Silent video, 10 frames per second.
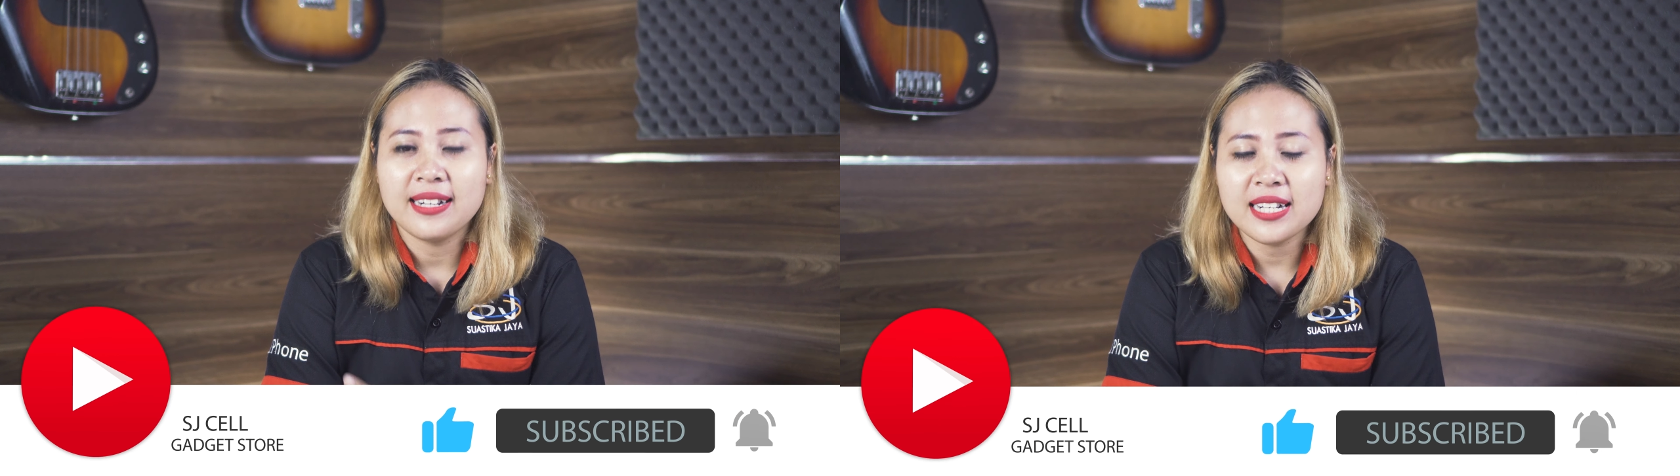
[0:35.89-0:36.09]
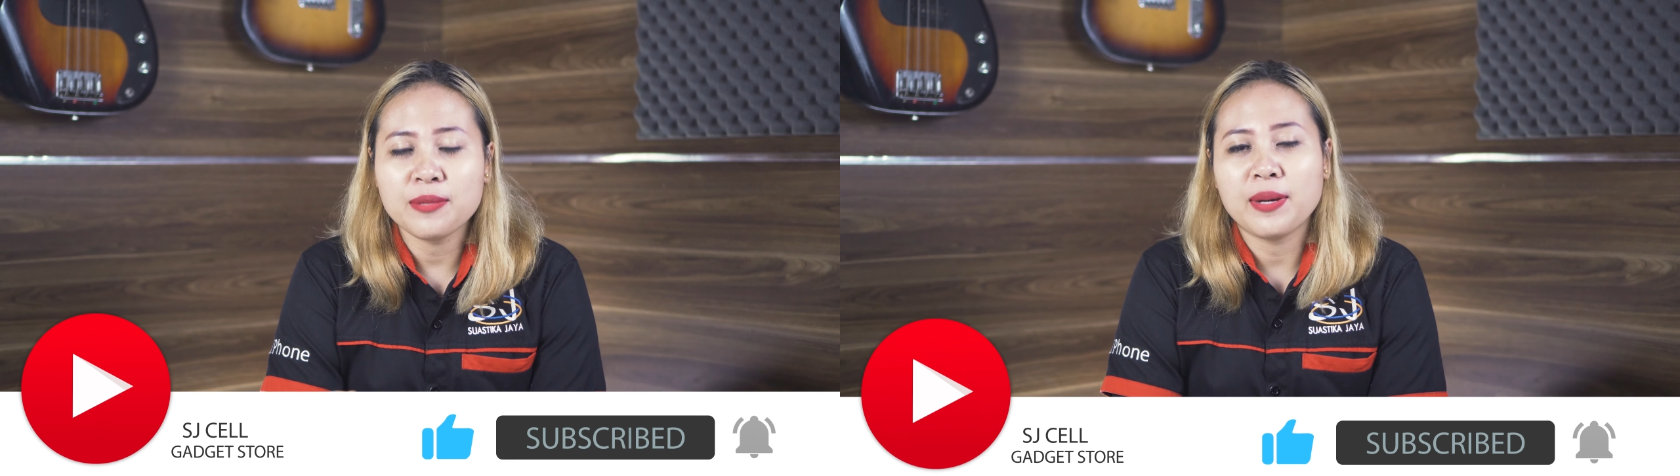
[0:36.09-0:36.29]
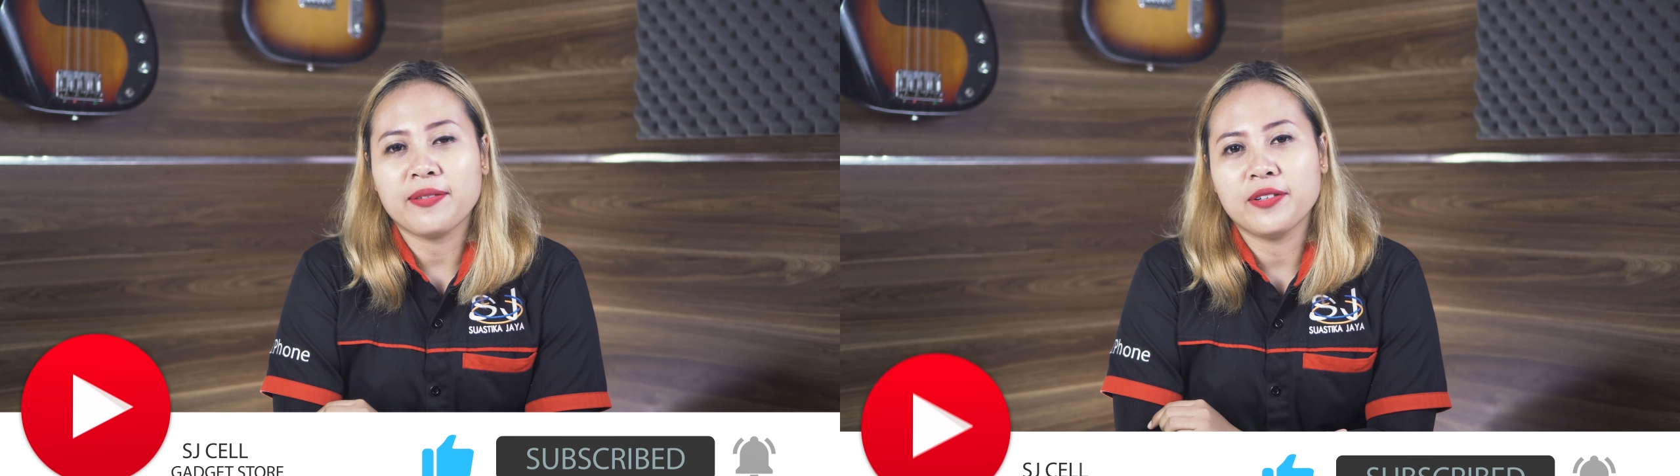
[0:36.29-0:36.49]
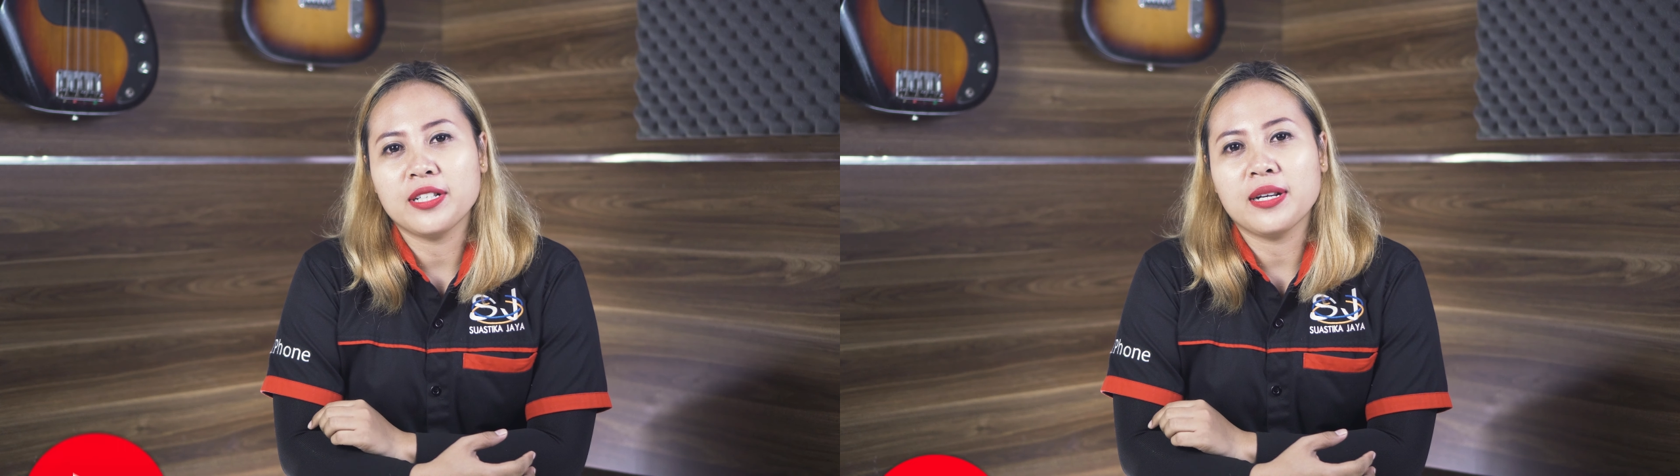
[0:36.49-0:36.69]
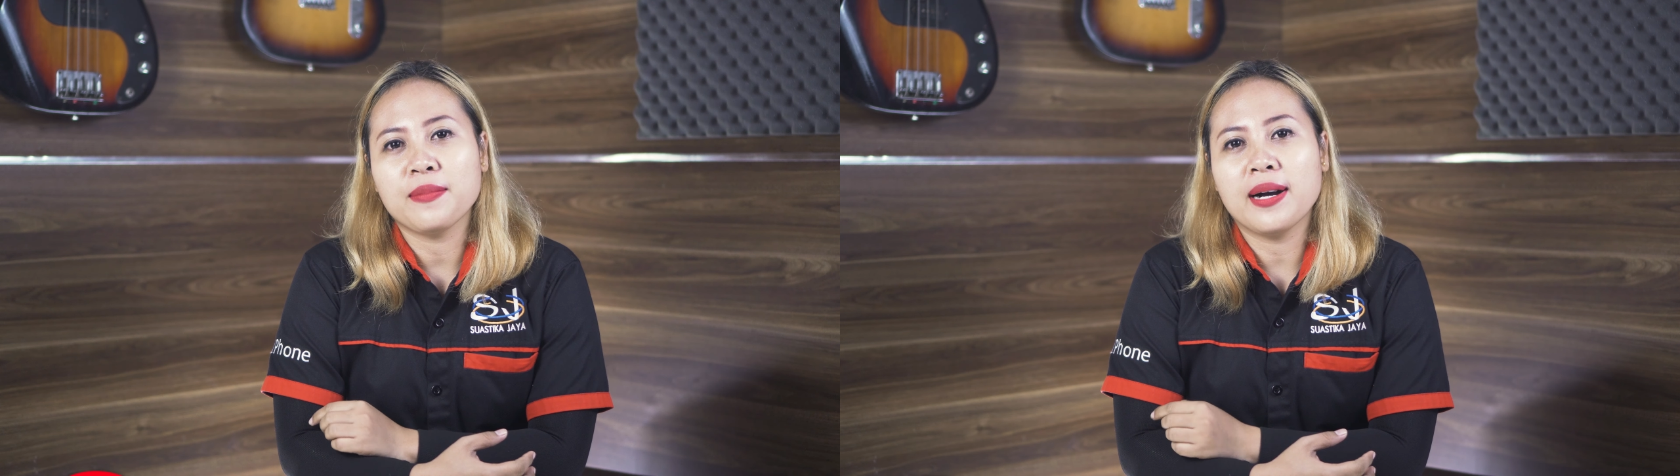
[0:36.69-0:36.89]
ke
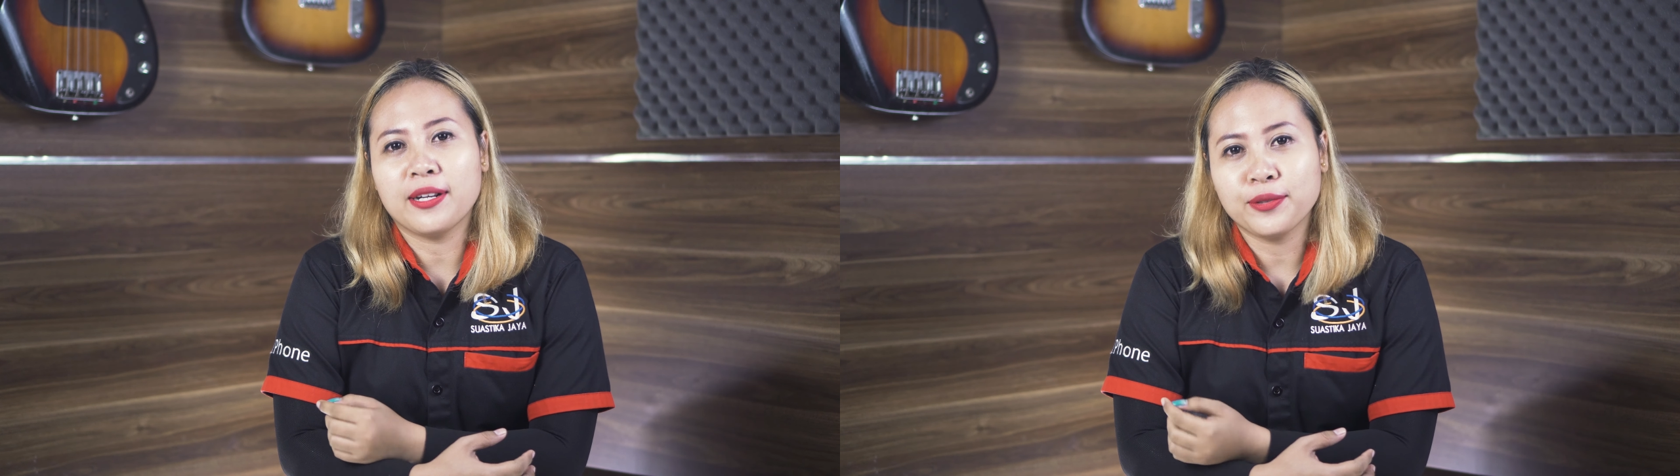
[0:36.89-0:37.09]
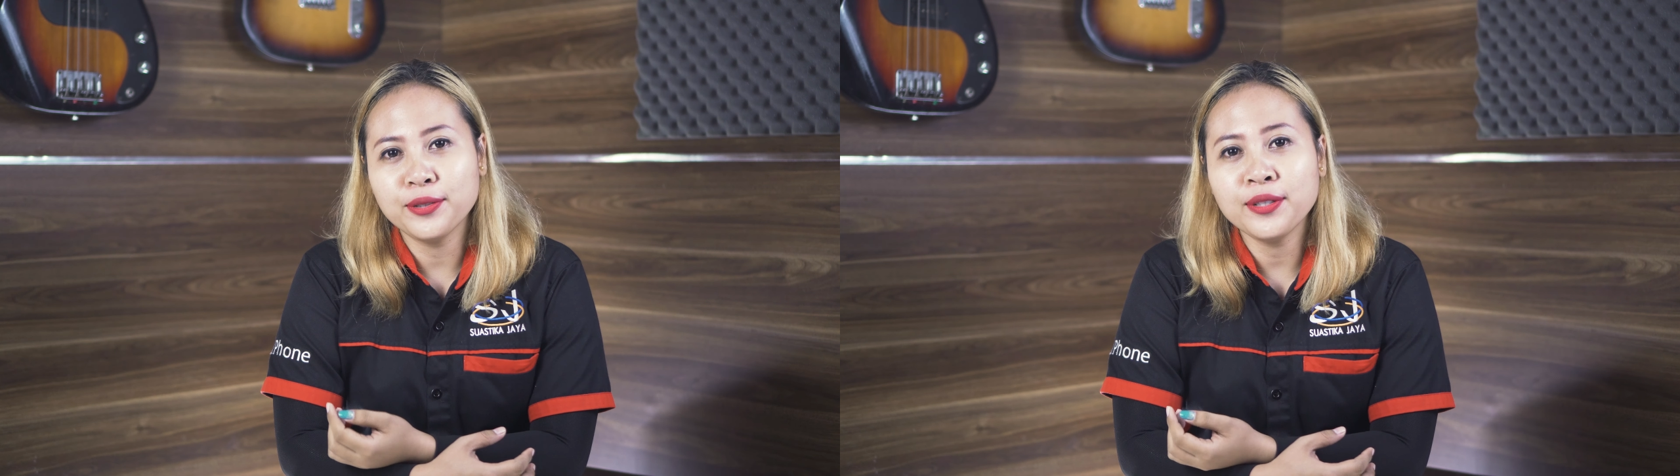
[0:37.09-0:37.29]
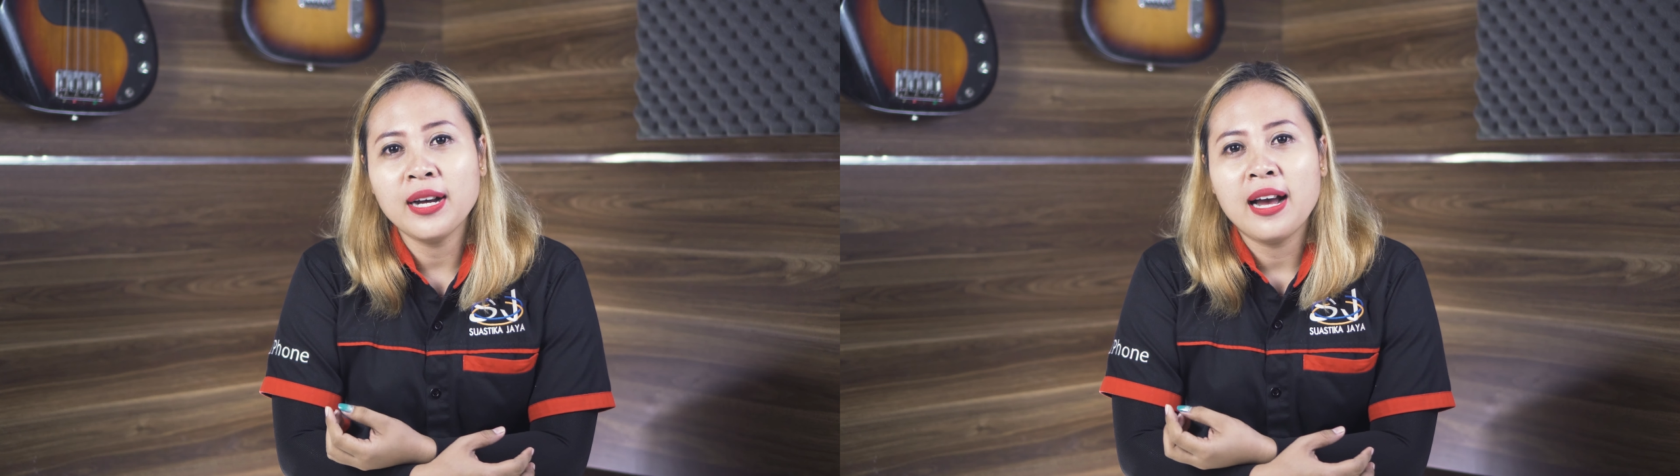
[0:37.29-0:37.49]
smartphone yang baru